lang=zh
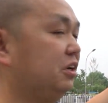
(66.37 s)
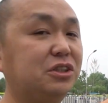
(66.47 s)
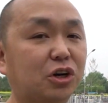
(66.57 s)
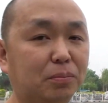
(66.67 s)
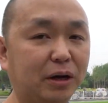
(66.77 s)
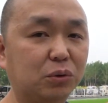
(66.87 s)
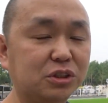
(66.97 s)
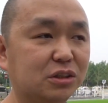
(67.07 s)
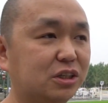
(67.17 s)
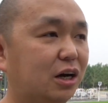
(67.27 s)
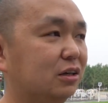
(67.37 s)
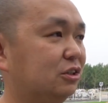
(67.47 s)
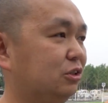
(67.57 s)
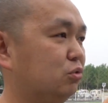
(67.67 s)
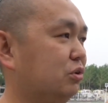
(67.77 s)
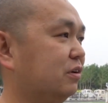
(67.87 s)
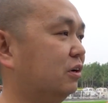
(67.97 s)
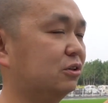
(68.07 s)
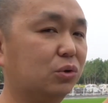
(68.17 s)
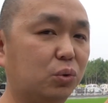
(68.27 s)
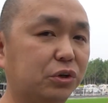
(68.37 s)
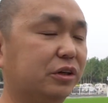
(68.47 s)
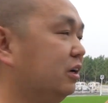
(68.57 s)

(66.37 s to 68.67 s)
天桥百货商场，其实最早的时候，郭德